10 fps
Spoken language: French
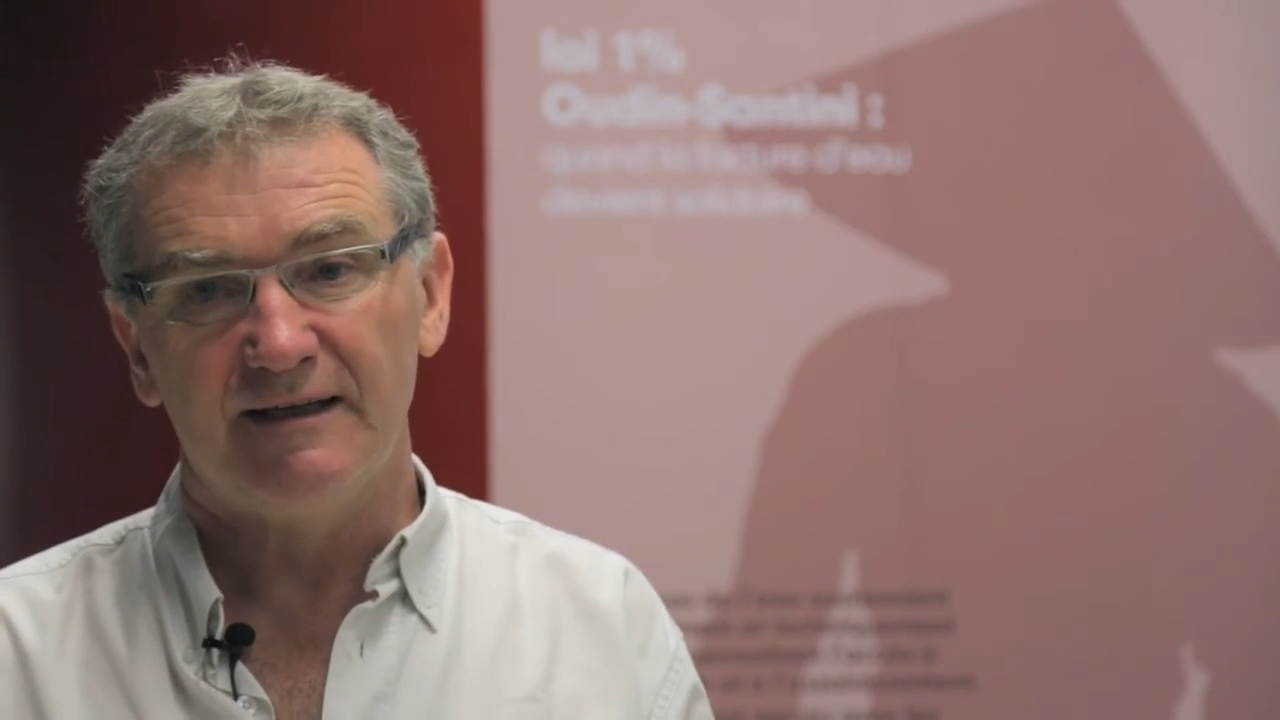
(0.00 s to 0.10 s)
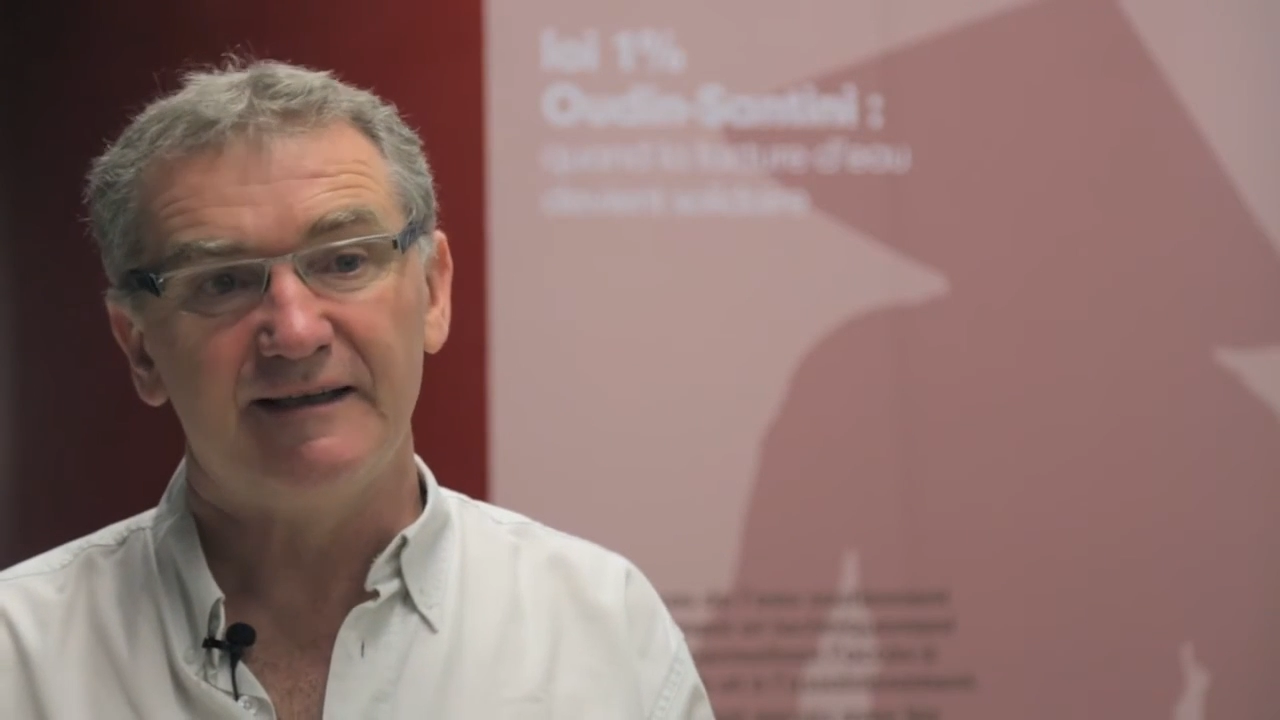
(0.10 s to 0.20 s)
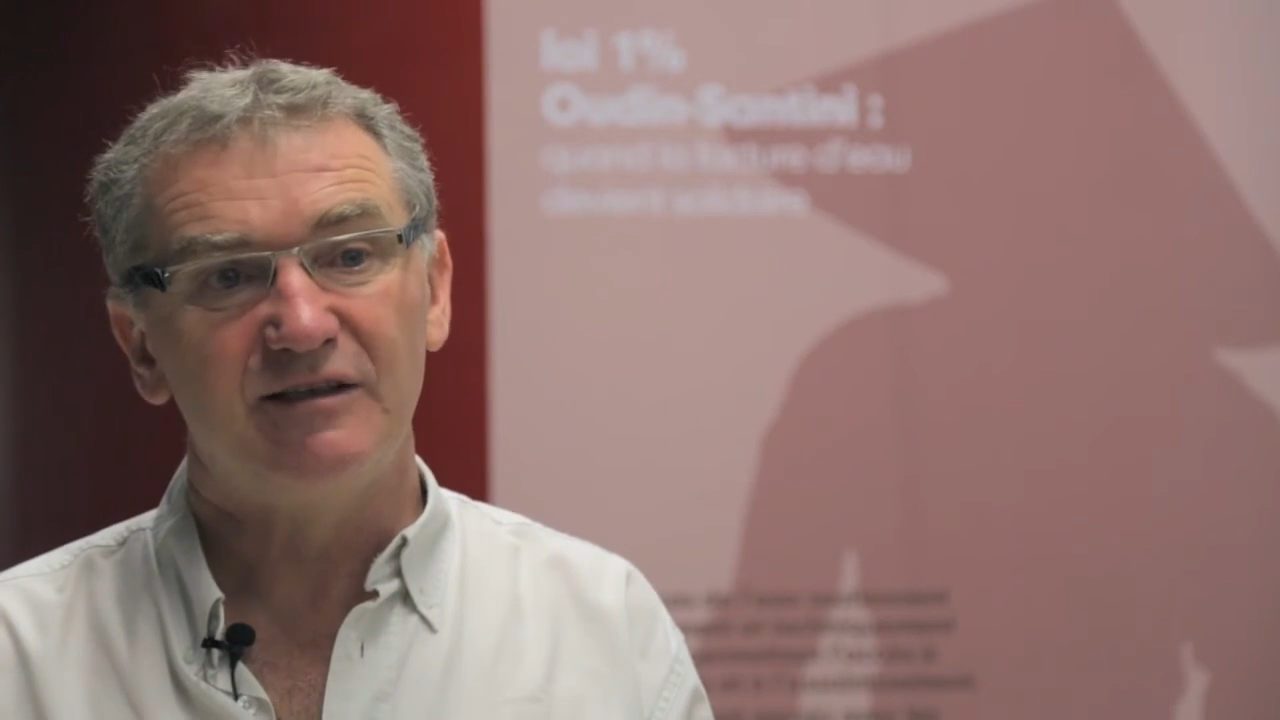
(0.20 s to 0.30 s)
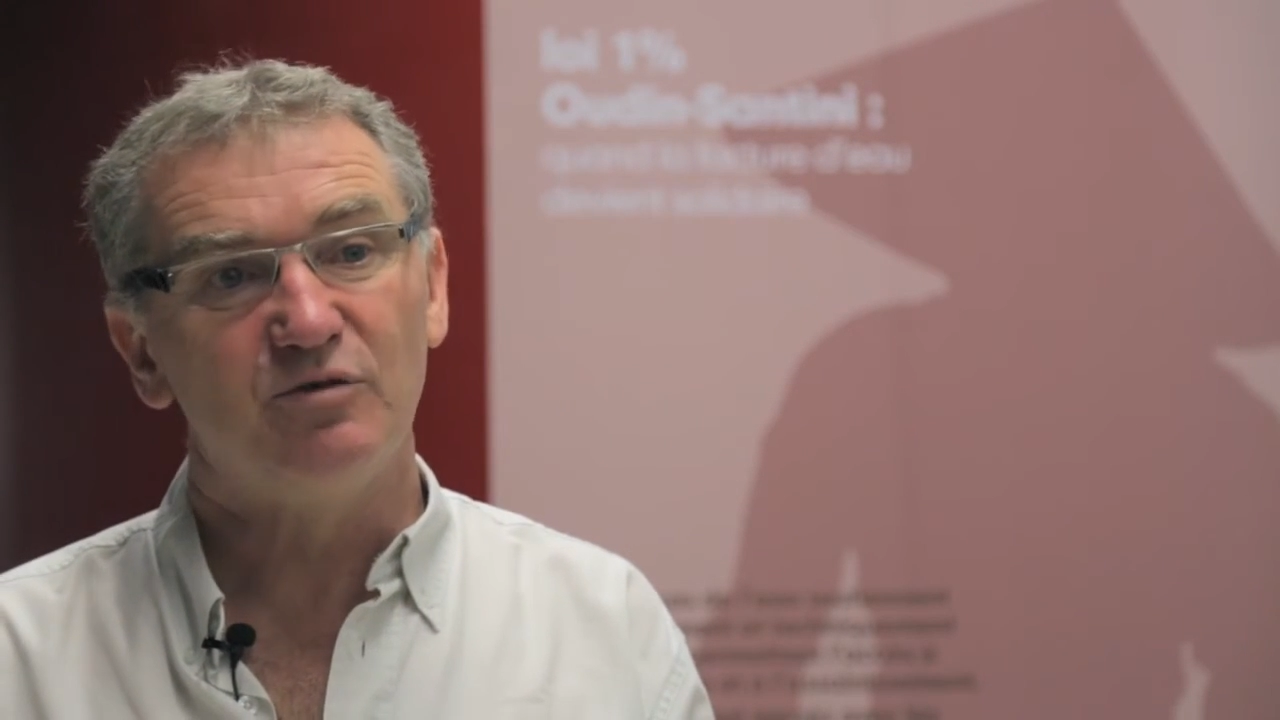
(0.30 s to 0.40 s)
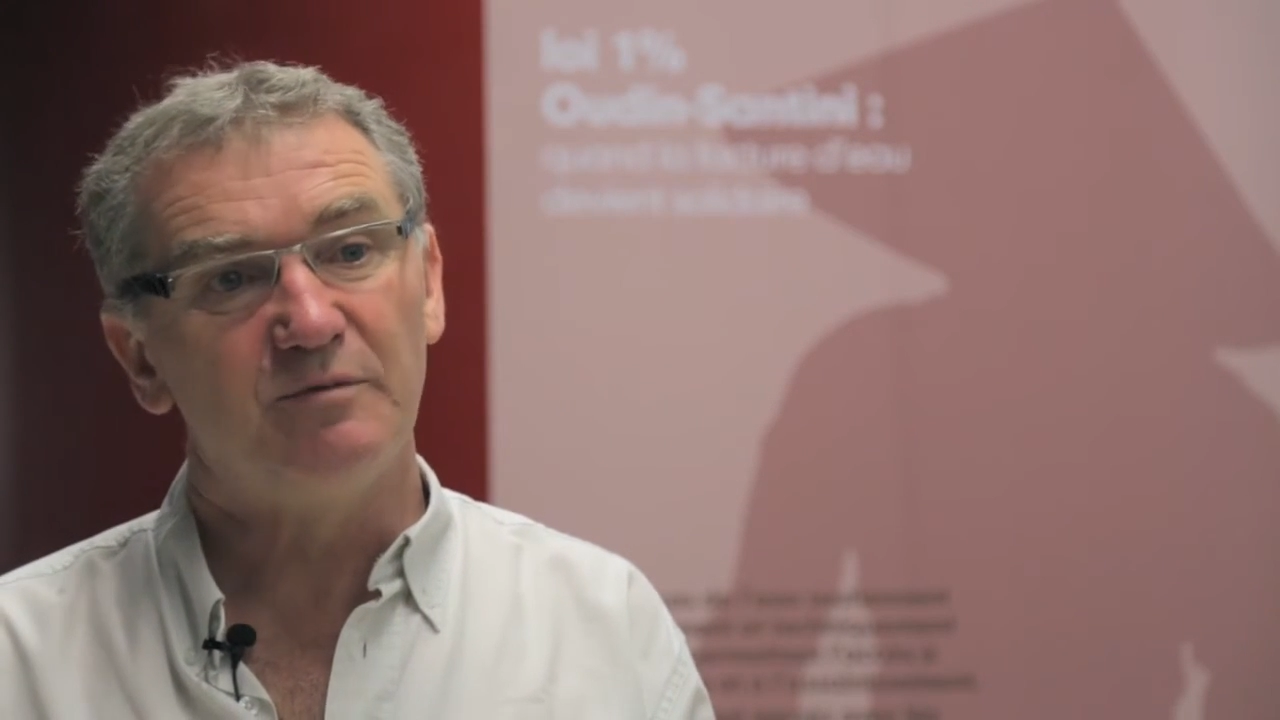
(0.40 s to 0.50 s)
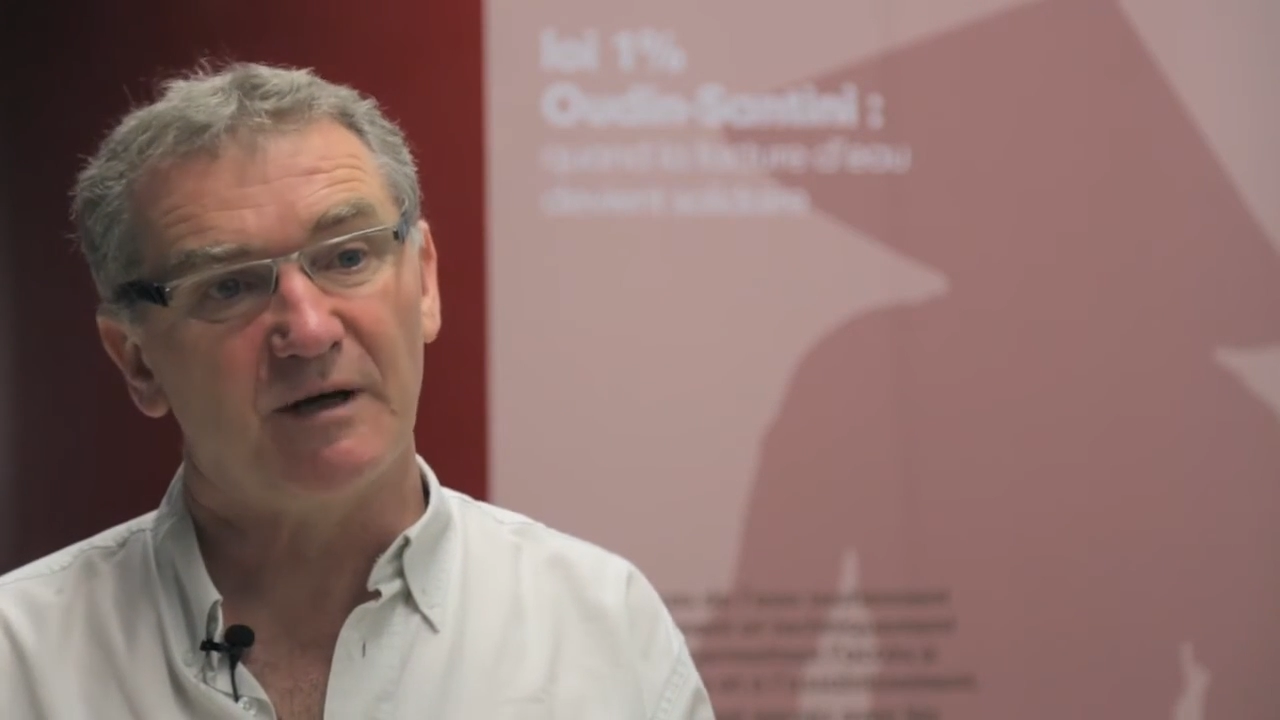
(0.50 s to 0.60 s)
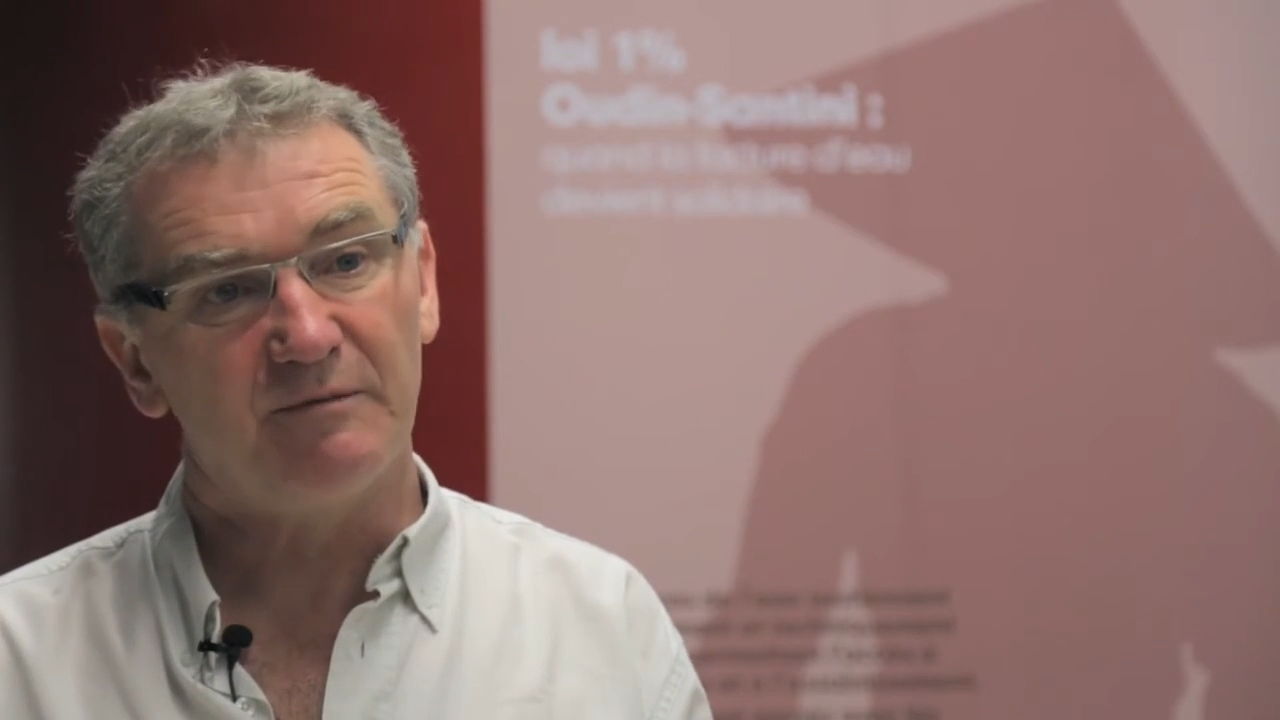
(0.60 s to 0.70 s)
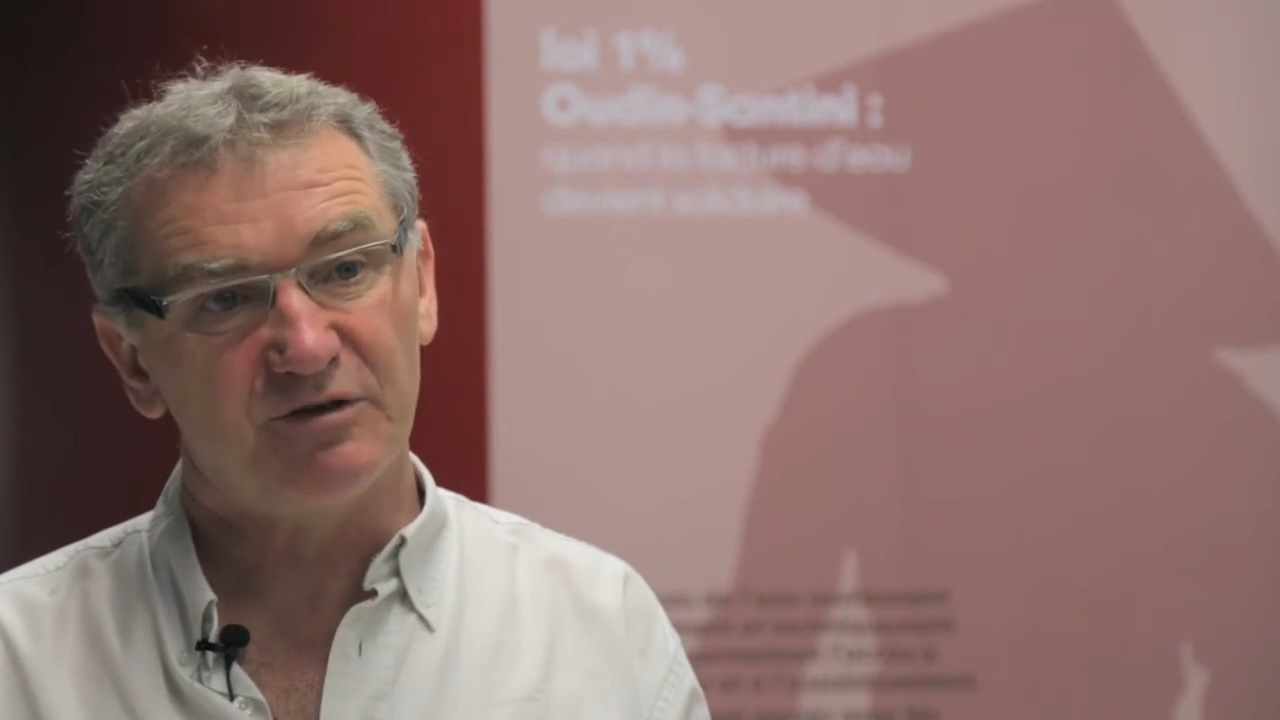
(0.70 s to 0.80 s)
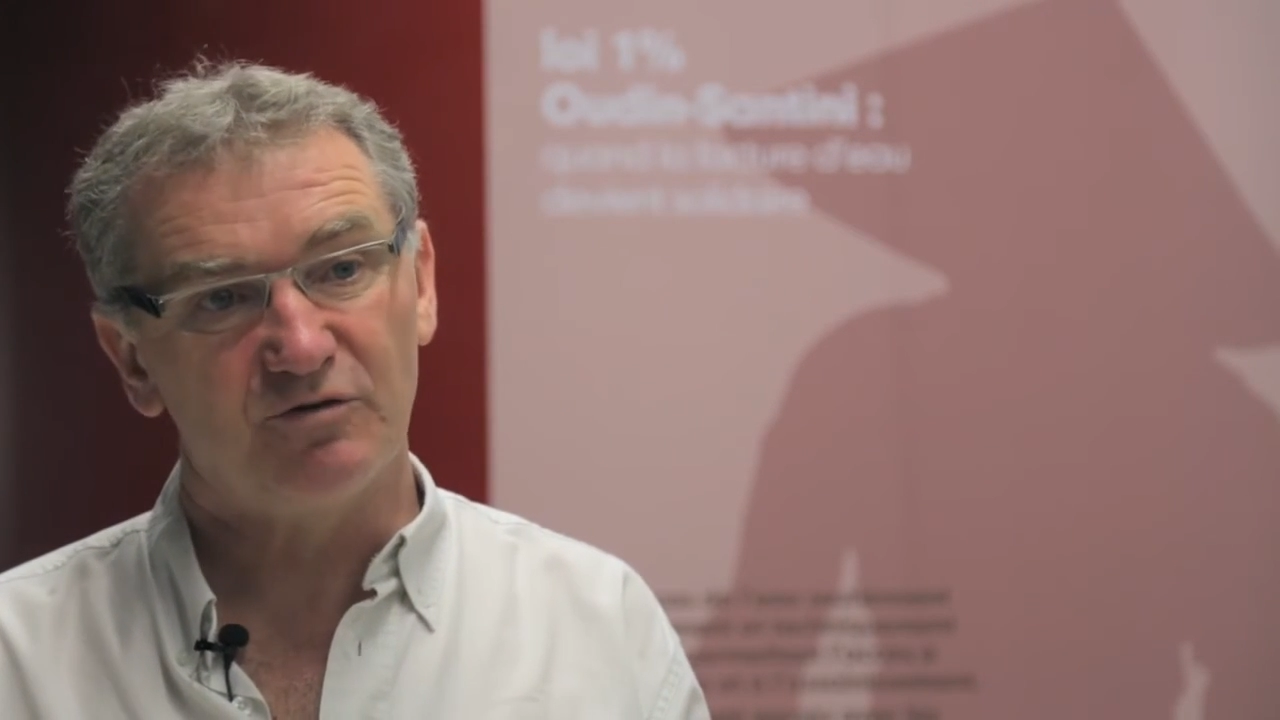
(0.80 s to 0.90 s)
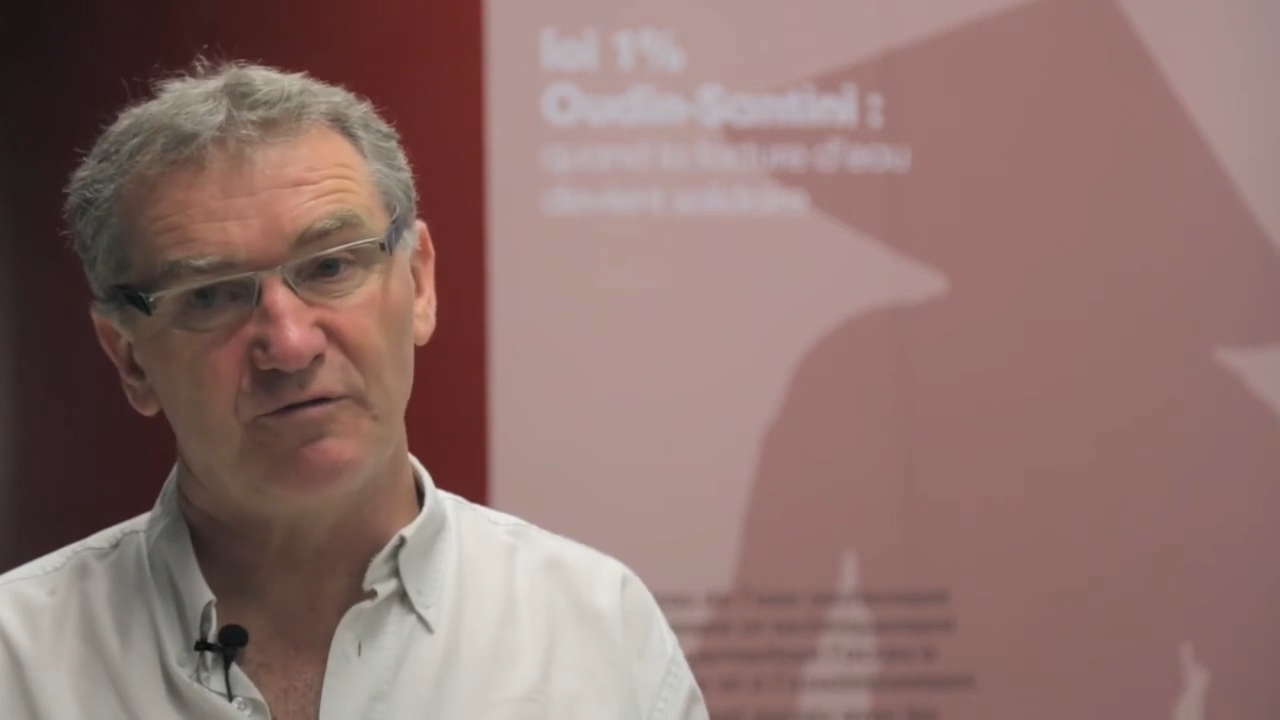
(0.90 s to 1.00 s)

et qui nous permettent